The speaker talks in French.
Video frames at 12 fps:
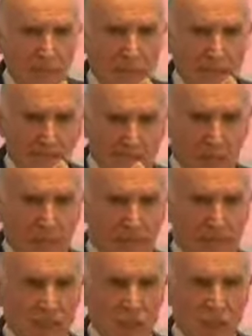Ce qui s'est
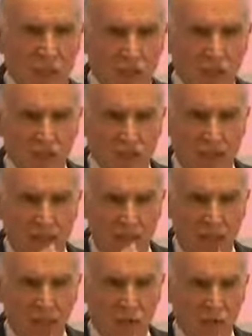passé en Égypte
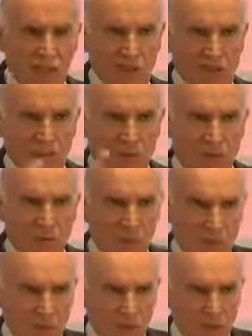et en Tunisie, c'était une
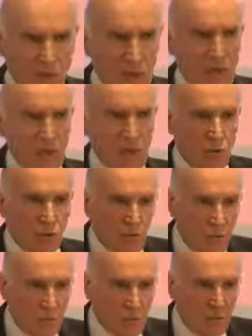révolution. Ce que nous
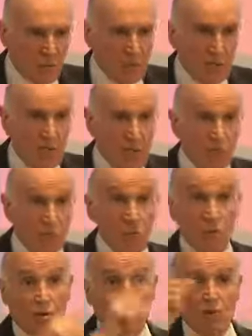vivons maintenant, c'est
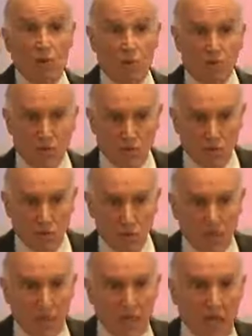une anti-révolution
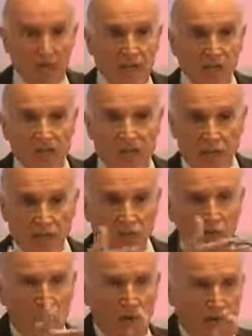avec Daesh.
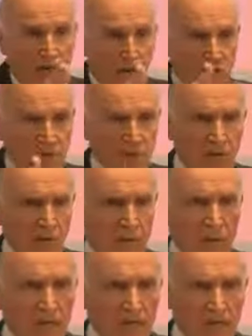Vous, en France, vous avez mis
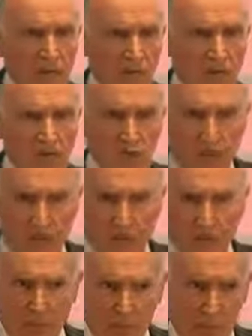un siècle, 19
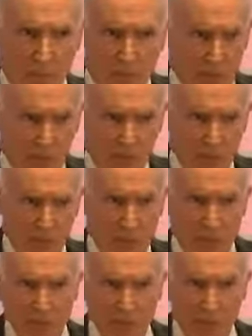années pour que votre révolution
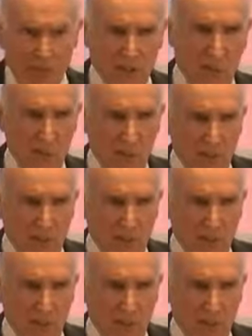aboutisse.